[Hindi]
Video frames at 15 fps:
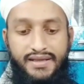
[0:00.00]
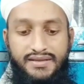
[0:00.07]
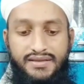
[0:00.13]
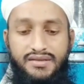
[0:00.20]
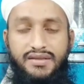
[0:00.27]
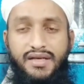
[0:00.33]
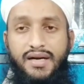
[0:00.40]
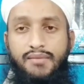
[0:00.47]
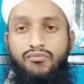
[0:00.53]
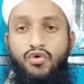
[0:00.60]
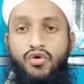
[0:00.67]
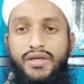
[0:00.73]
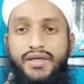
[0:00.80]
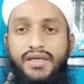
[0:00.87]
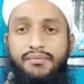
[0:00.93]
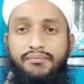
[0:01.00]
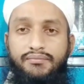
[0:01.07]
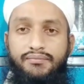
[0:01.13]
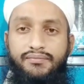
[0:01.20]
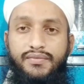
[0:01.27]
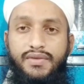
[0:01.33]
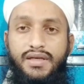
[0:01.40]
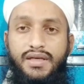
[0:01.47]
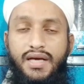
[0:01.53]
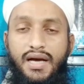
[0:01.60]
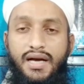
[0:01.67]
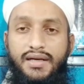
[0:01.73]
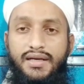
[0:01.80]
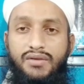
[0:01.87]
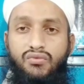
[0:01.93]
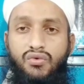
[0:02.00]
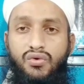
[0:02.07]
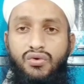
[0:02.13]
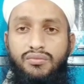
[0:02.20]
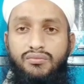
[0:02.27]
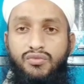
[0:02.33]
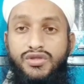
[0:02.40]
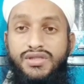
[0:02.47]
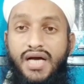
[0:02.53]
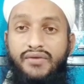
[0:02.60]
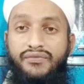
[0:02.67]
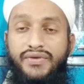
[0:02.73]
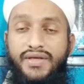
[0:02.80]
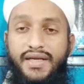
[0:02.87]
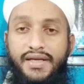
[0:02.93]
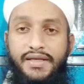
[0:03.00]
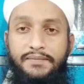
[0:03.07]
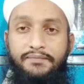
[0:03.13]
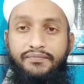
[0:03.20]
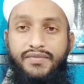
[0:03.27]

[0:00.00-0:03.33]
इसी तरह मुकीम अगर वो मुसाफिर है